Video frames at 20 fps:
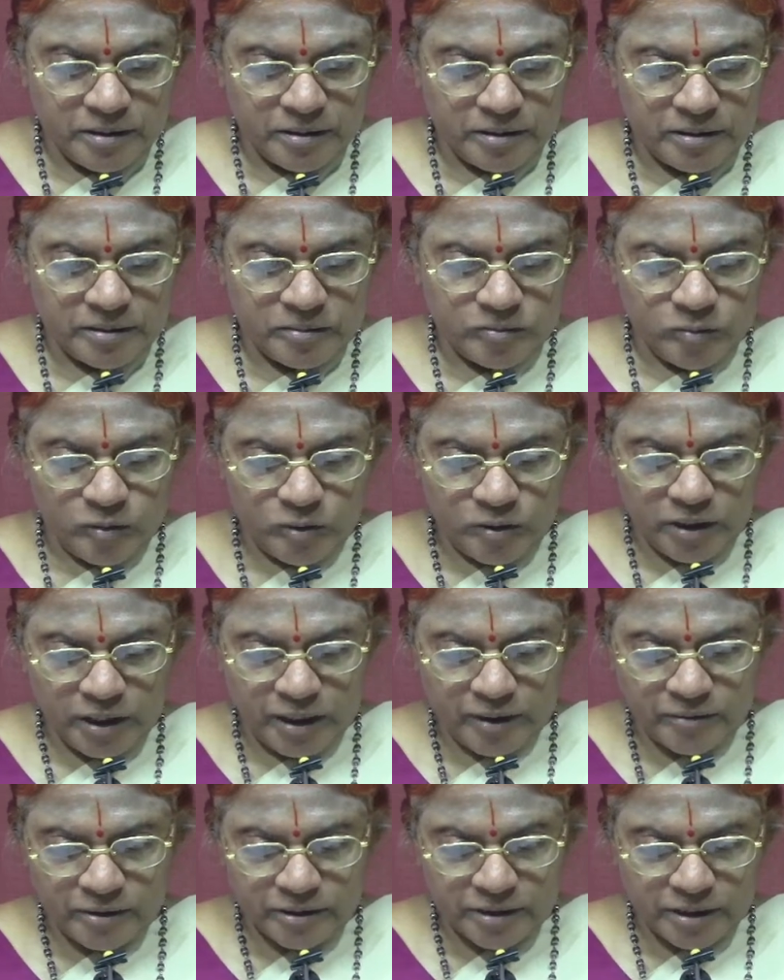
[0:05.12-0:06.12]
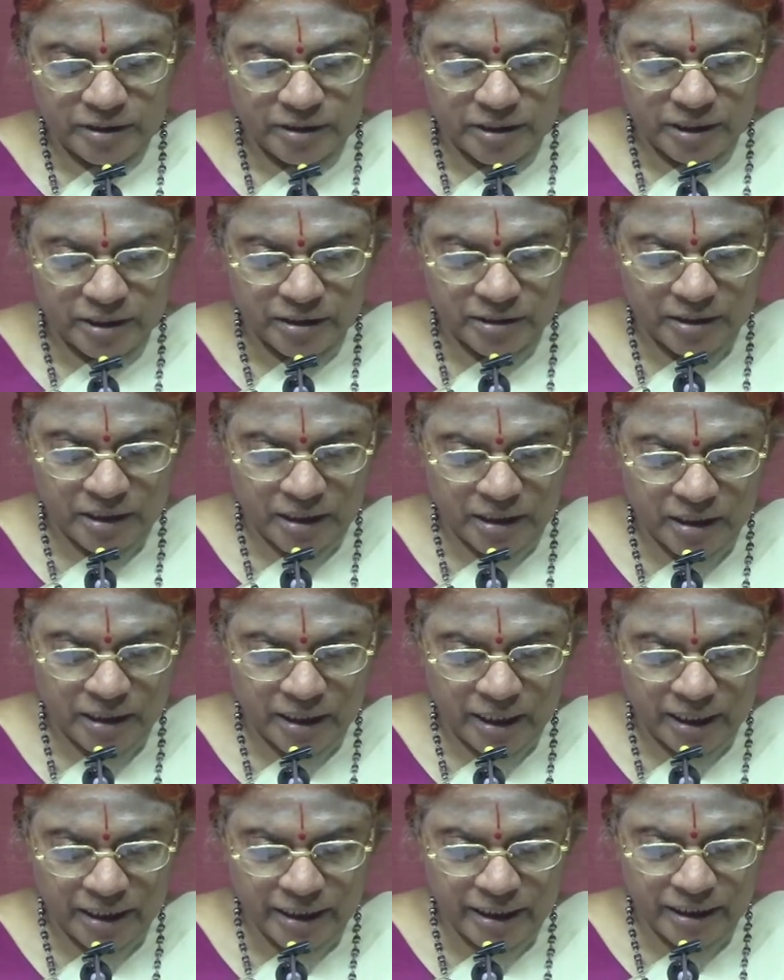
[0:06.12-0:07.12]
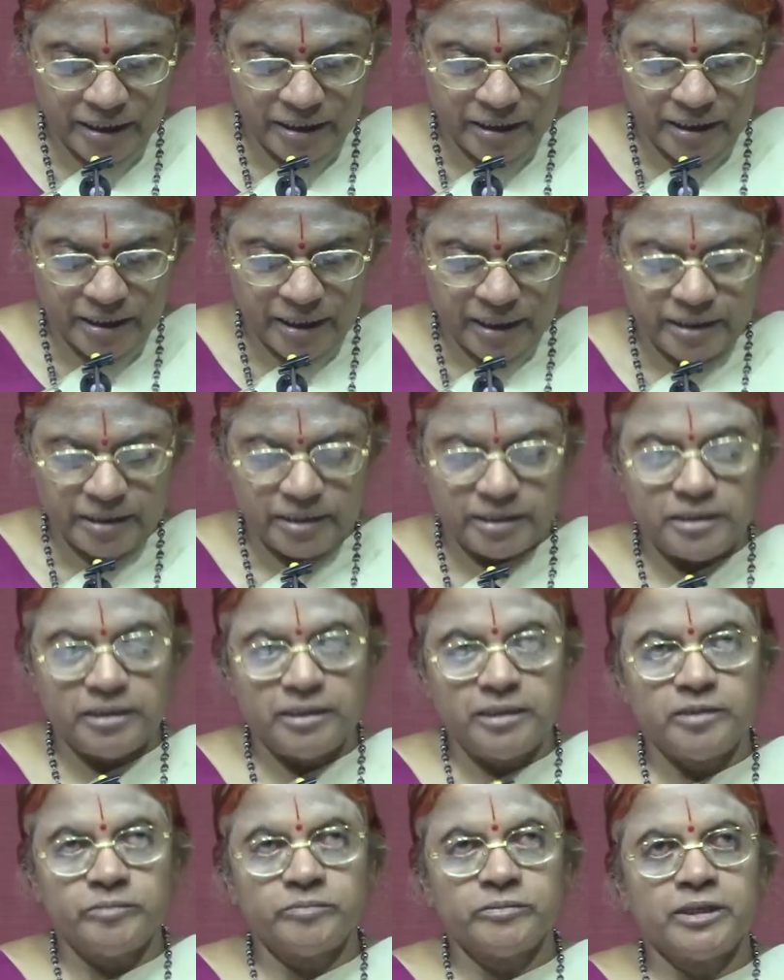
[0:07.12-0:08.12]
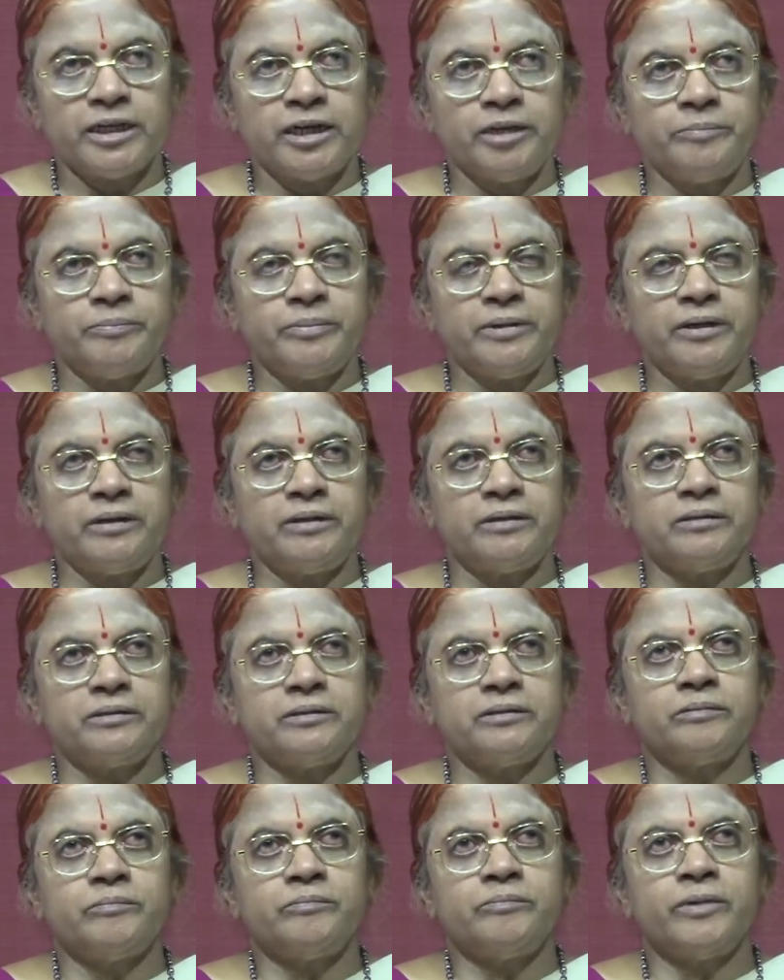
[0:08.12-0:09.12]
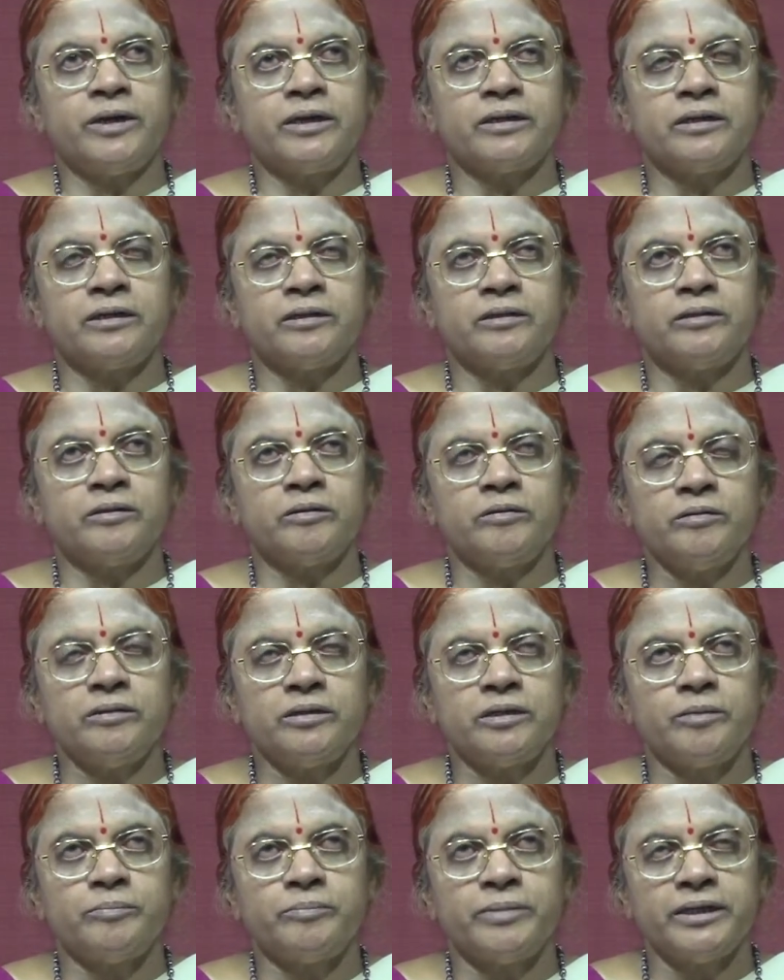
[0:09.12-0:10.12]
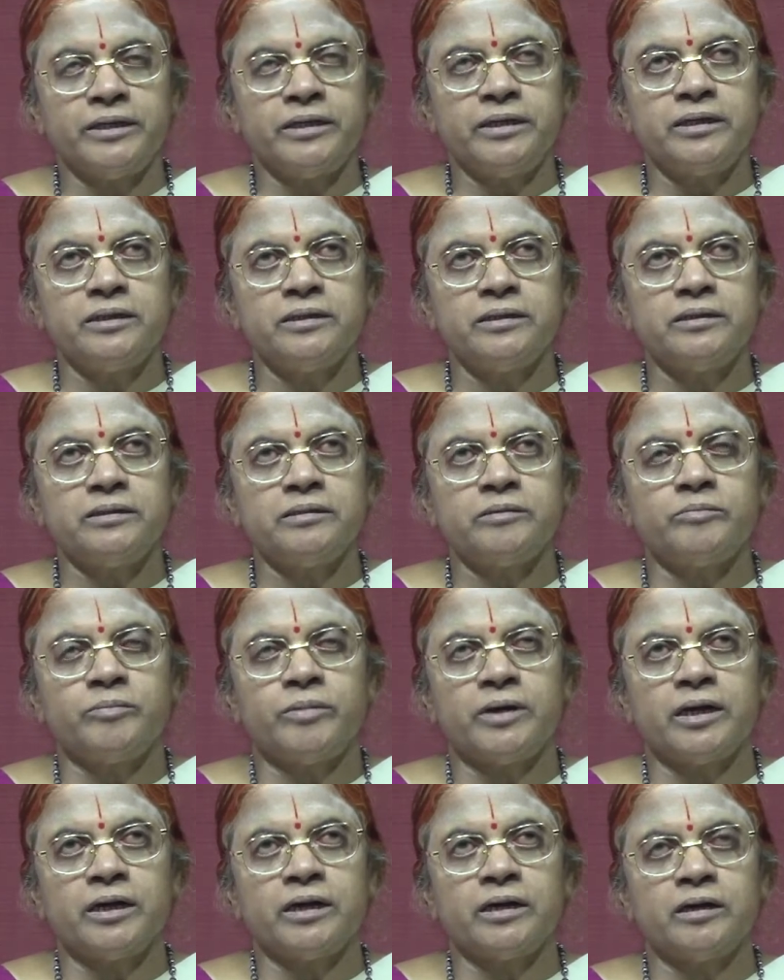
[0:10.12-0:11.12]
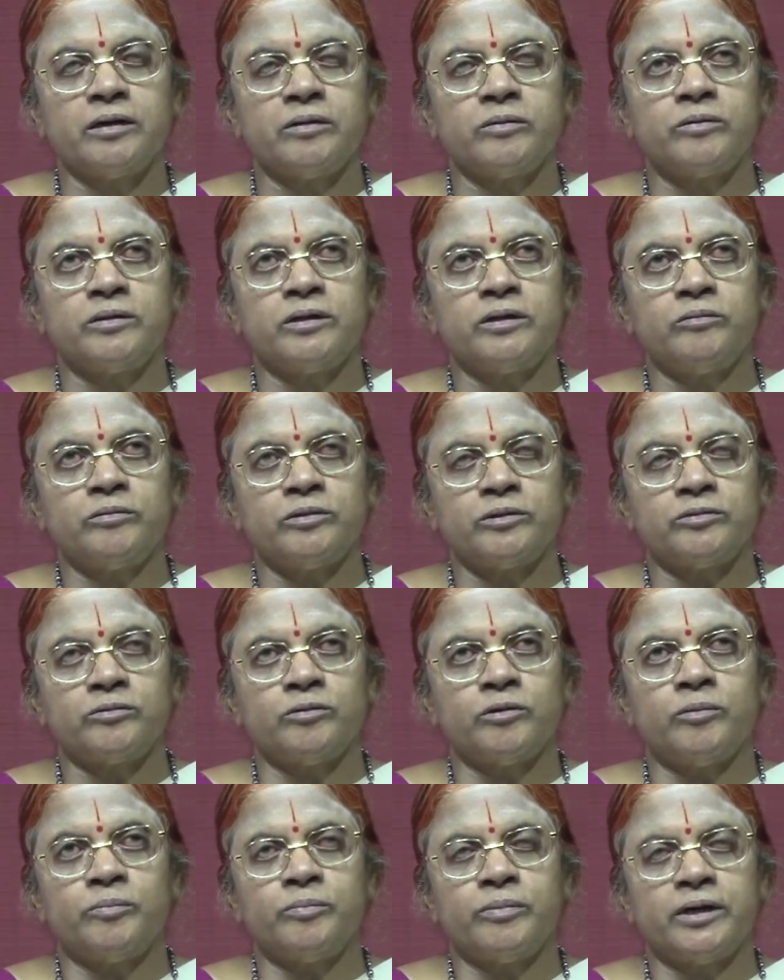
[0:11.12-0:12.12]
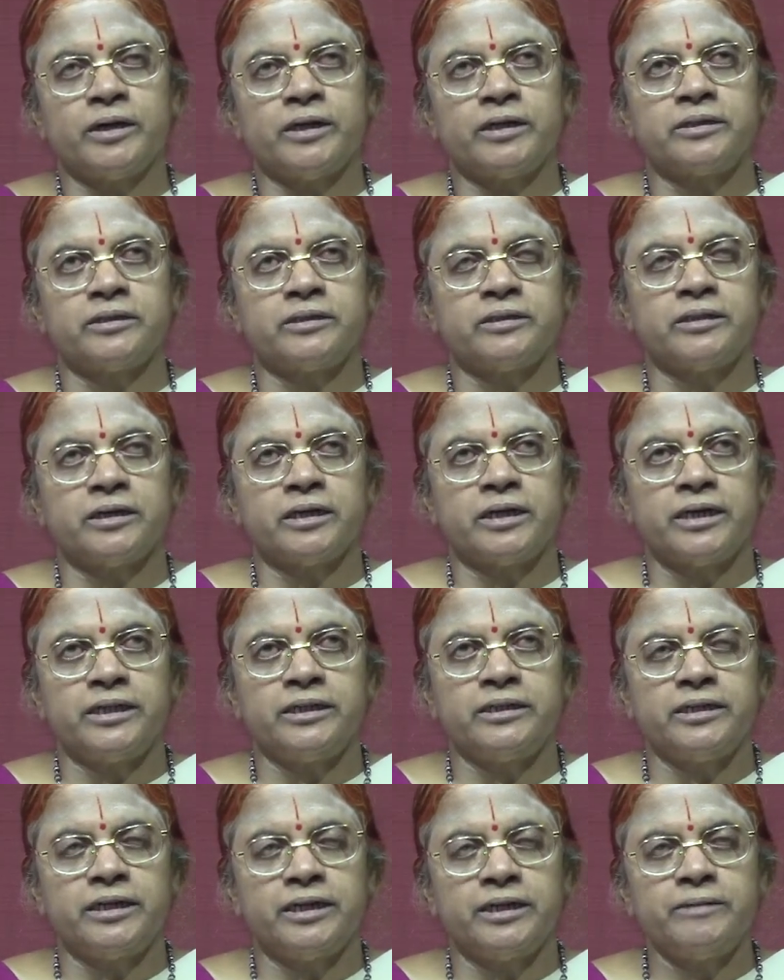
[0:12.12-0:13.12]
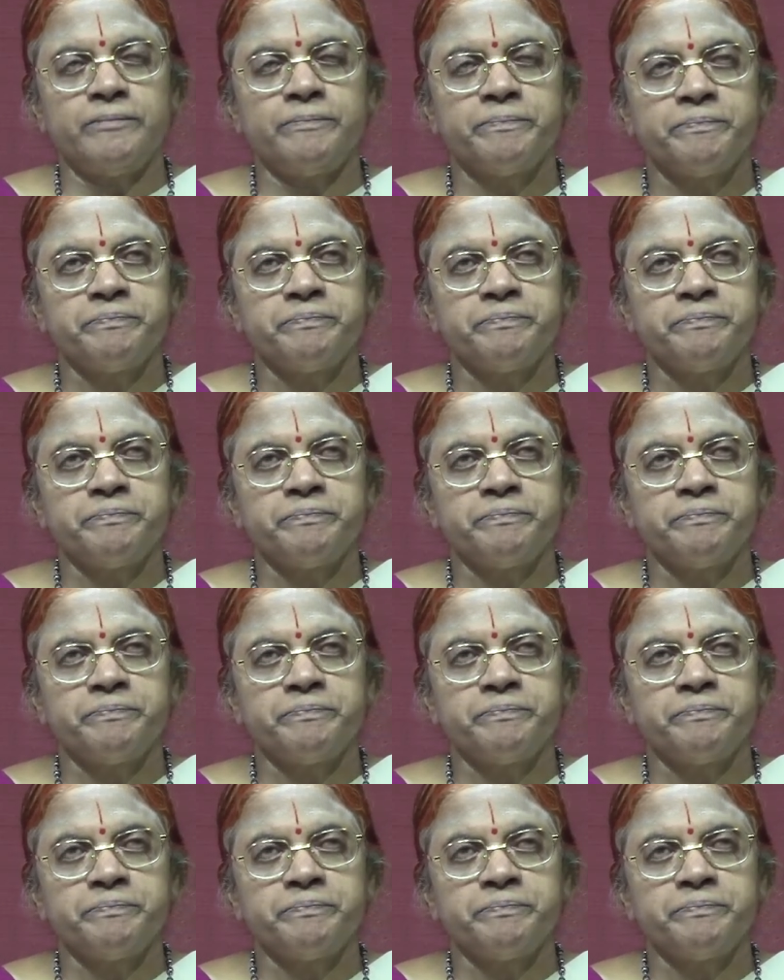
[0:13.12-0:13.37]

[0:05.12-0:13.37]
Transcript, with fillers: இன்று மூன்றாவது தந்திரத்தில் கலைநிலை என்னும் தலைப்பில் பார்க்க இருக்கிறோம் இதில் பன்னிரெண்டு பாடல்கள் கொண்ட ஒரு தொகுப்பாக இருக்கு இந்த கலைநிலை